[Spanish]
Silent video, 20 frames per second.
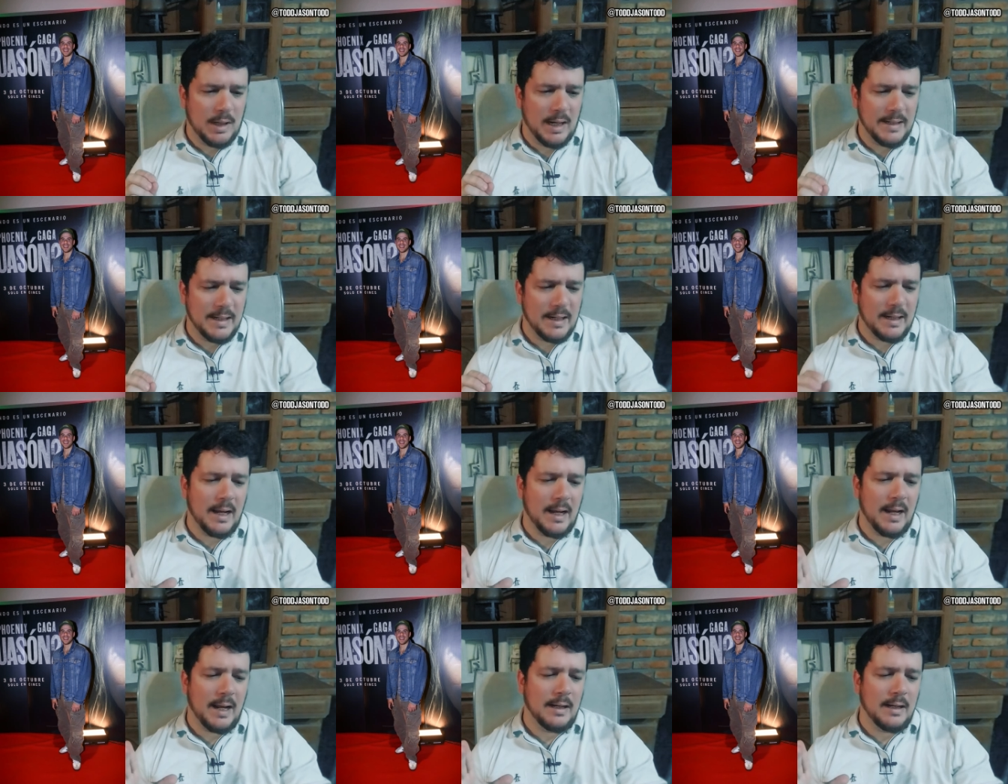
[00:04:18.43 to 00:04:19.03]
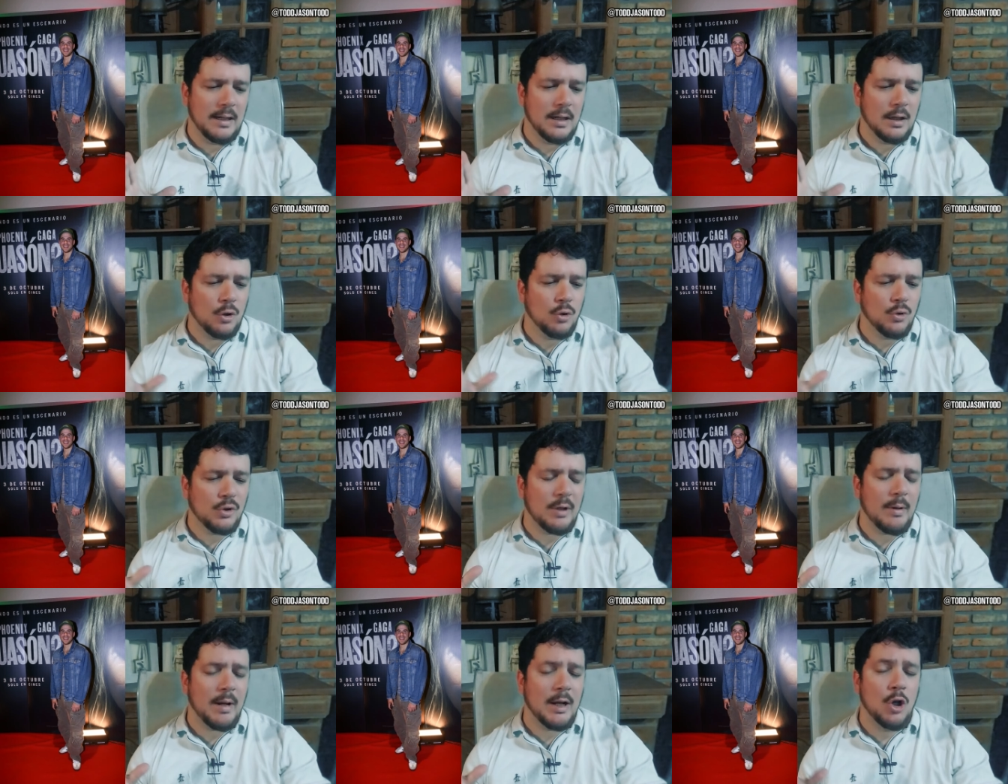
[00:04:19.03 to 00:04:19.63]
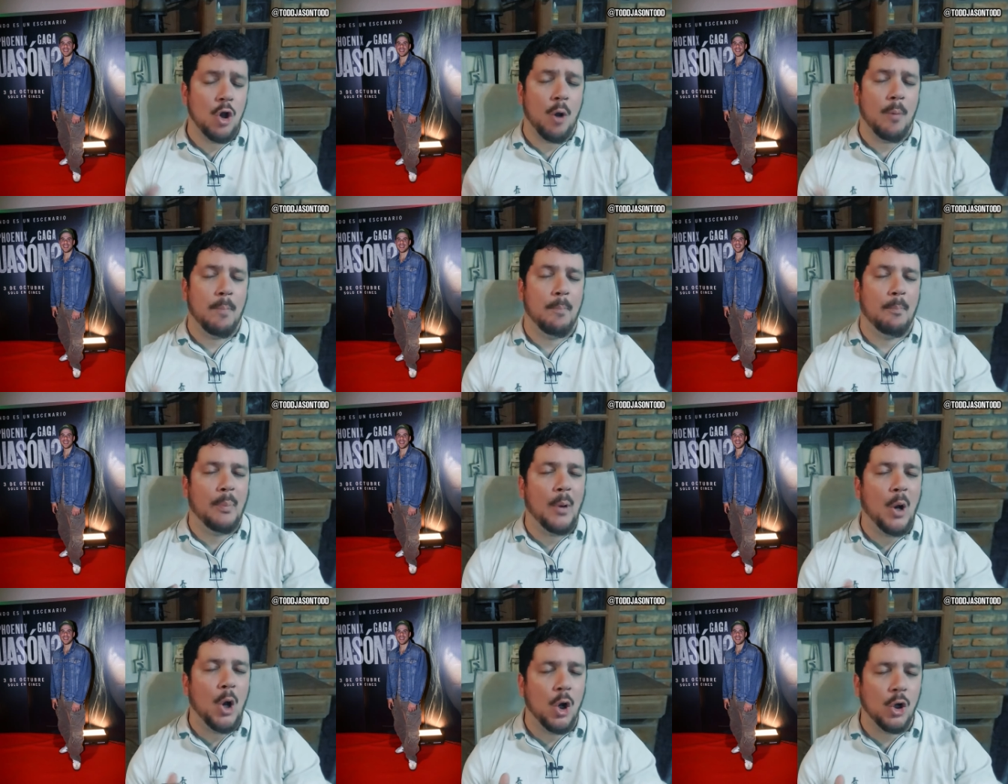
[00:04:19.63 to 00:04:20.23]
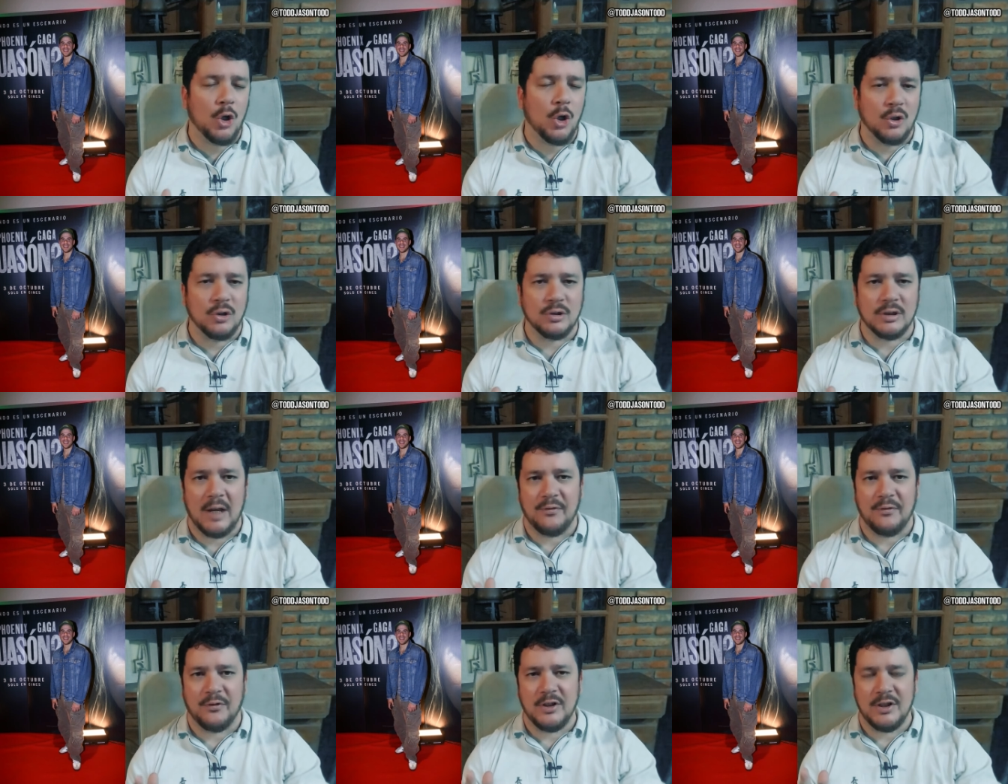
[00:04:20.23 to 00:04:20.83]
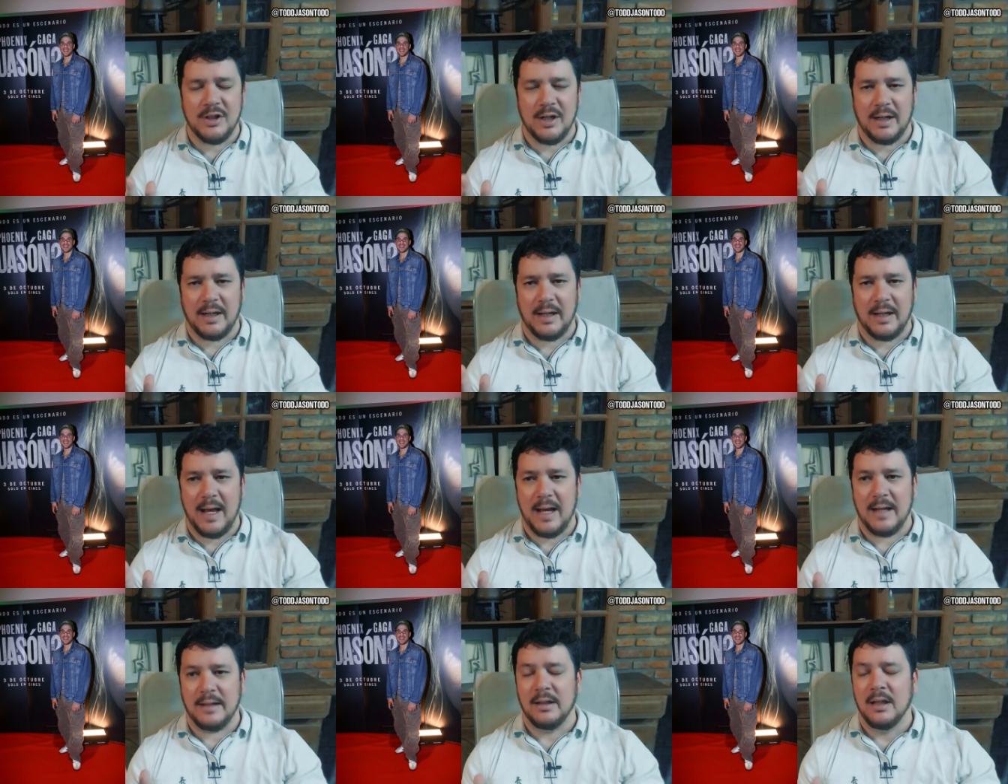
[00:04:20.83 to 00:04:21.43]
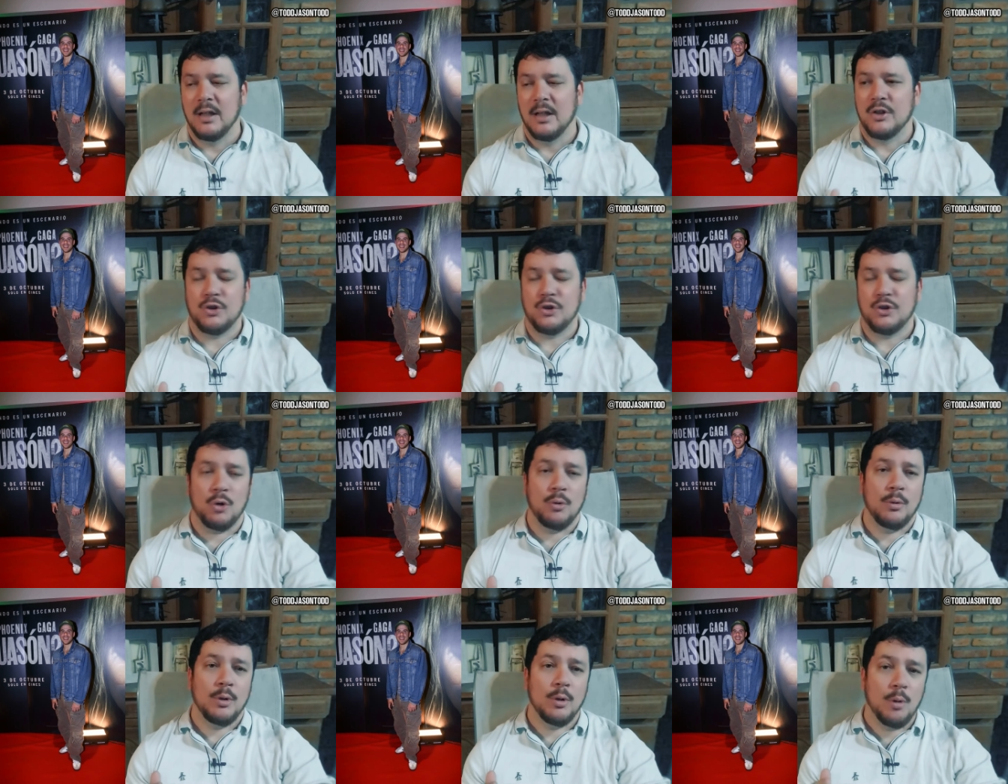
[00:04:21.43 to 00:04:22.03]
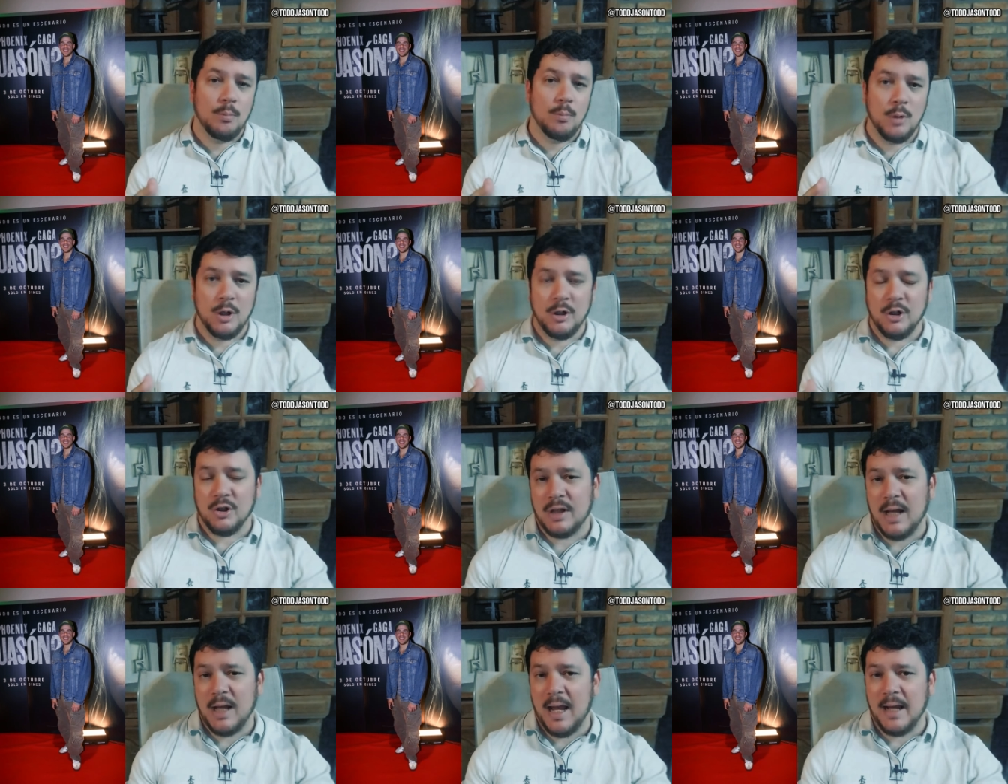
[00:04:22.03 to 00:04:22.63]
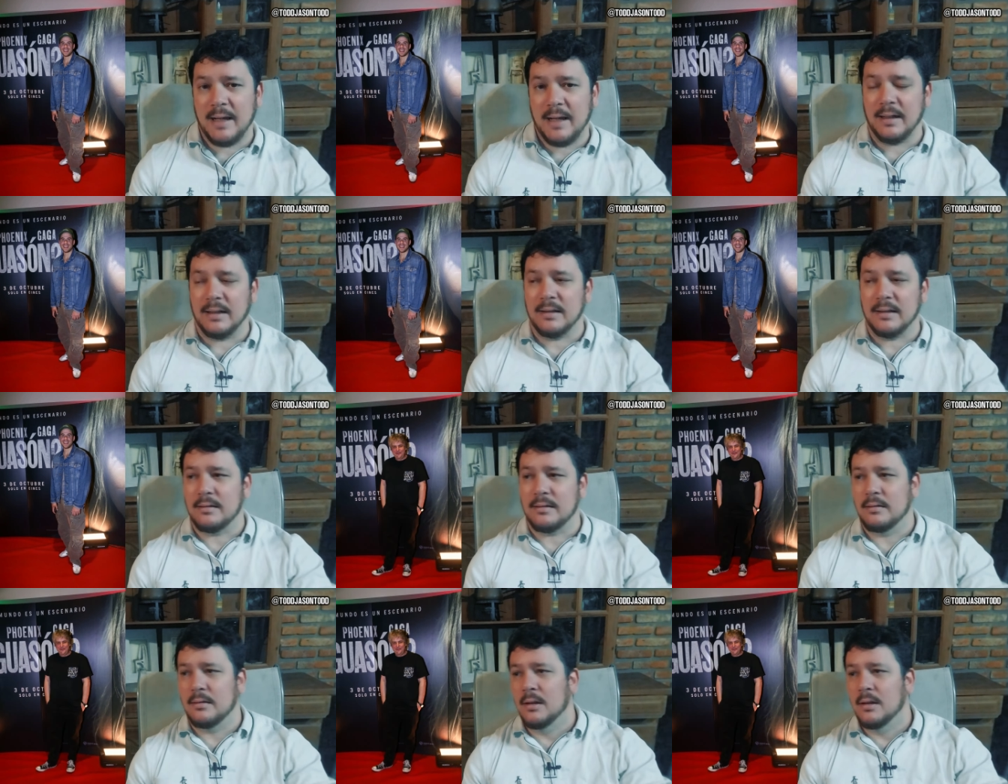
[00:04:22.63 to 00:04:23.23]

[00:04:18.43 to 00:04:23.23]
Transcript: Y es que inclusive los pocos afiches que hay, yo vivo en Buenos Aires,